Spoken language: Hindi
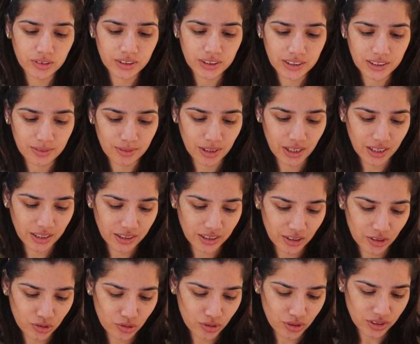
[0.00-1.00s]
इस के
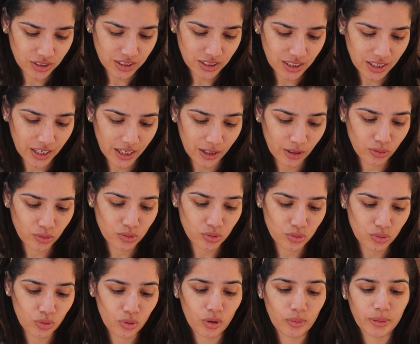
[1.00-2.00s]
अंदर जो स्टिक है
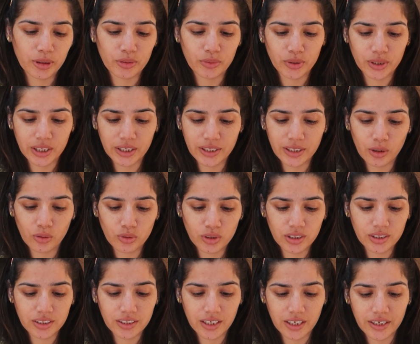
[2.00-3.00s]
उसको हमें रोटेट आउट
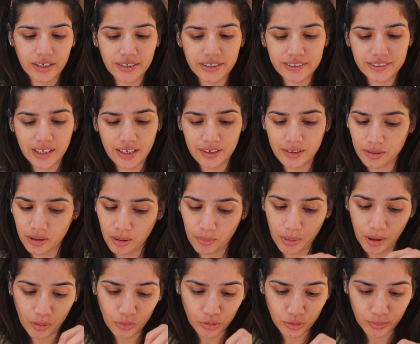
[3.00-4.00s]
करना है डिज़ायर
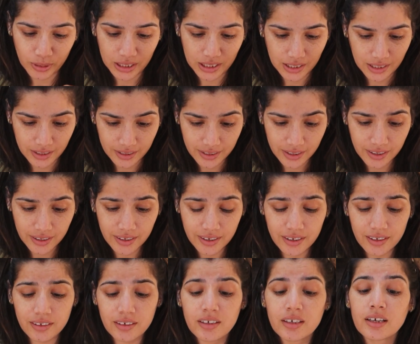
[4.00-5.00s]
अमाउंट में लगाना
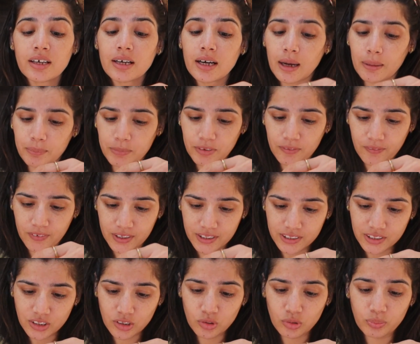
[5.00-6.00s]
है अपने
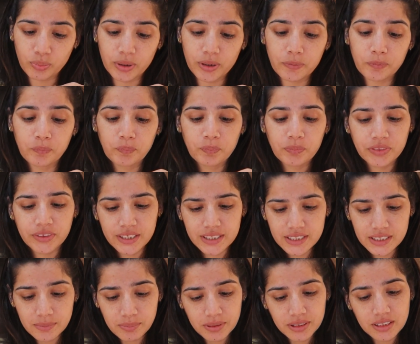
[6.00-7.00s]
फेस के ऊपर
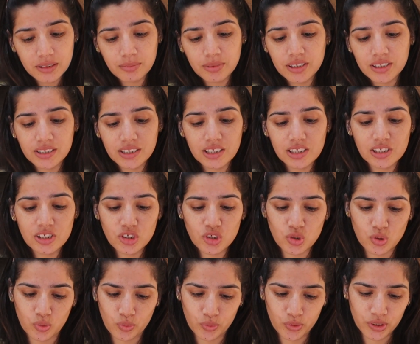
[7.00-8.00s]
10 से 15 मिनट के लिए
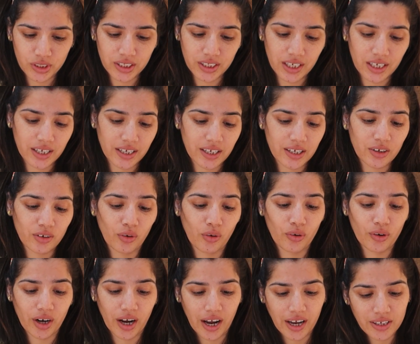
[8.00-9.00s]
छोड़ देना है
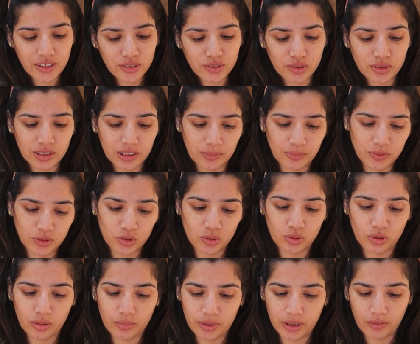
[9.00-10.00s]
और आइज़ और लिप्स
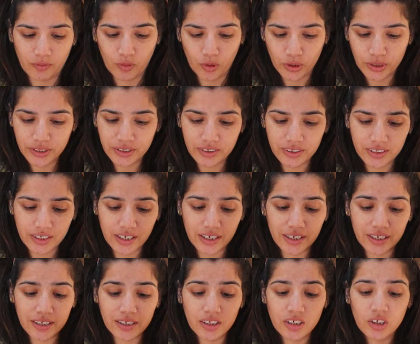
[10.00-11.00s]
को हमें अवॉइड करना
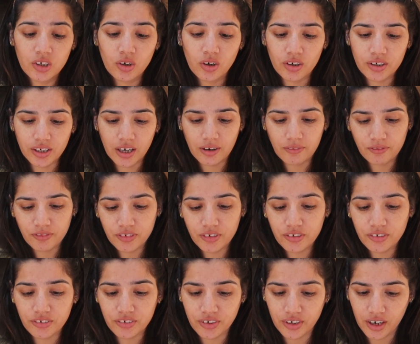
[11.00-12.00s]
है और आफ्टर
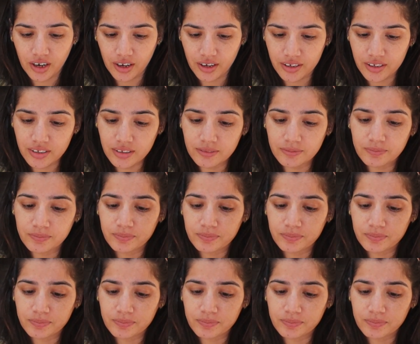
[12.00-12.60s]
ड्राई